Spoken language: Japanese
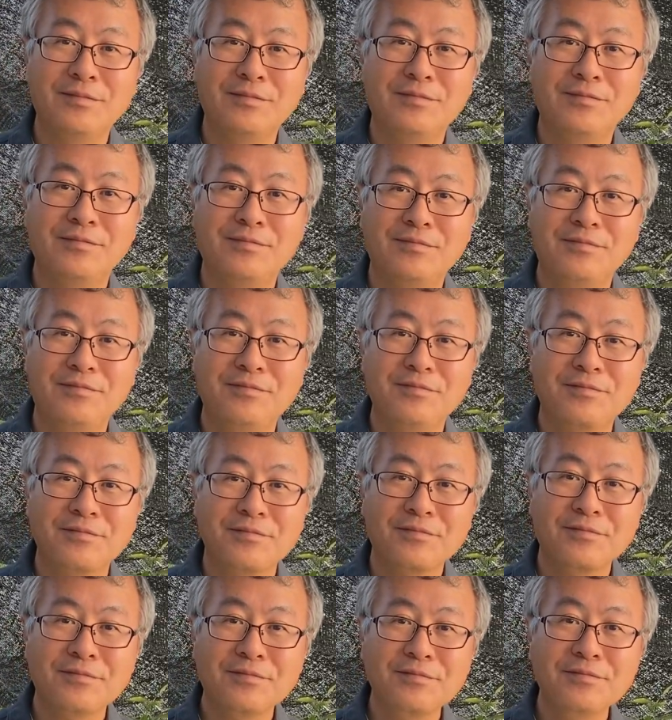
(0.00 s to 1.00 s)
楽しみです
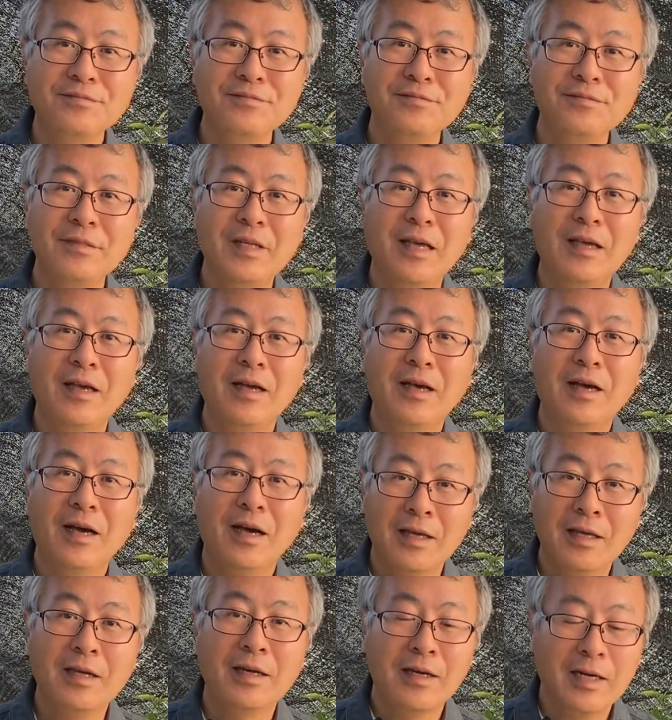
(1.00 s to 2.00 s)
ね、じゃあ花咲くの。
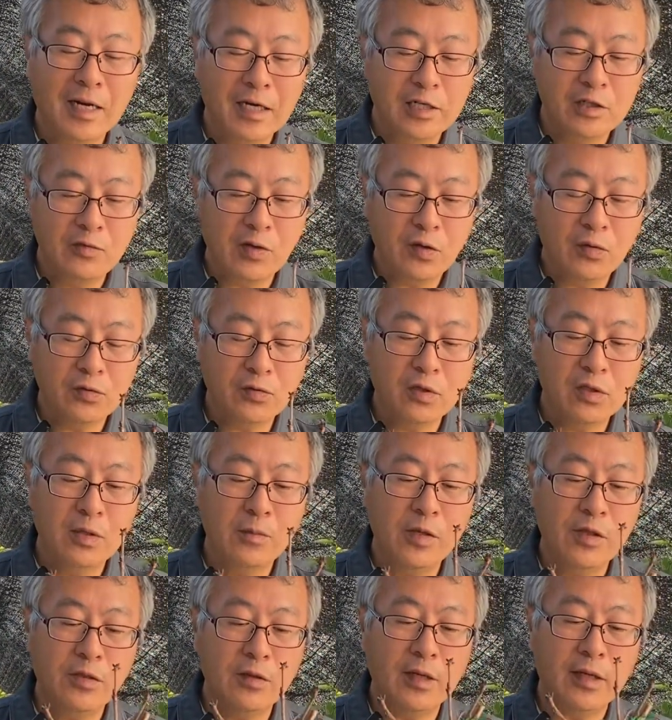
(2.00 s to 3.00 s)
はい。管理は本当に
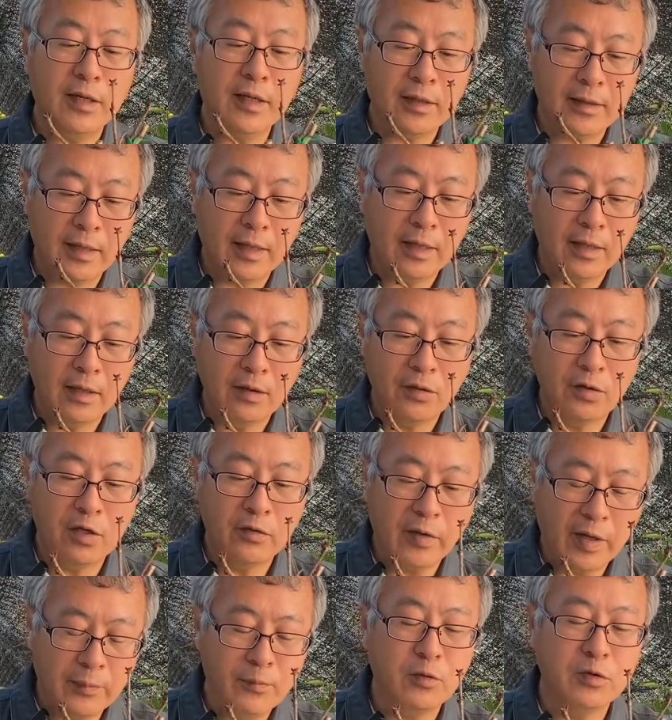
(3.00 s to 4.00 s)
水切れだけそ
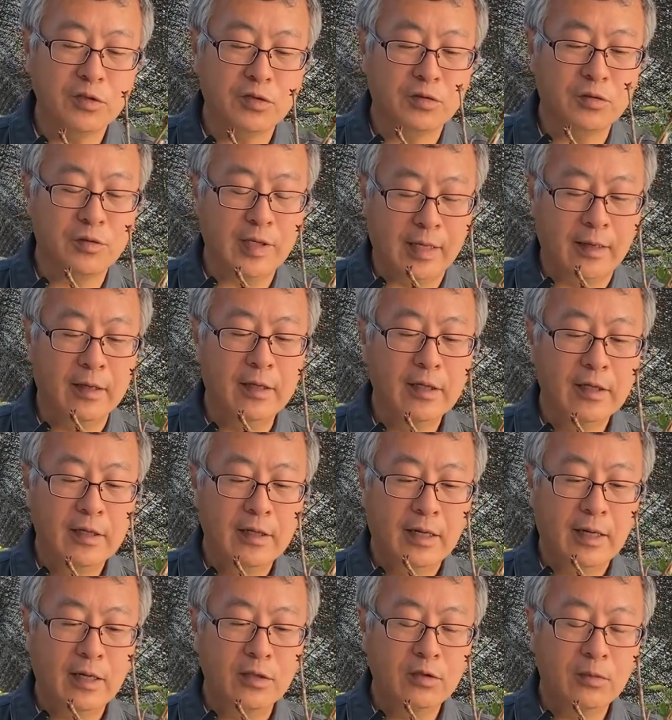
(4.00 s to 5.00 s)
れはもうちょっとね、
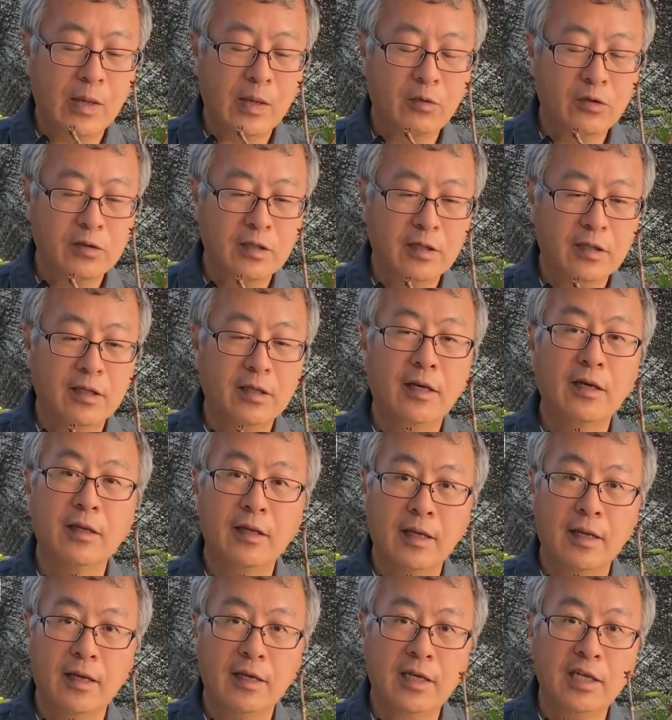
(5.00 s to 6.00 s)
あの、守っていただい
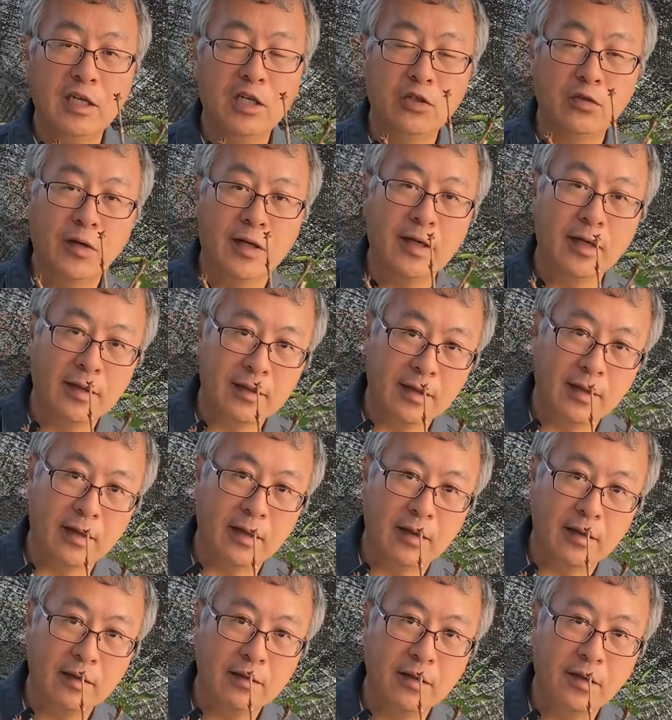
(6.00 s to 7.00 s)
て、肥料はいらない。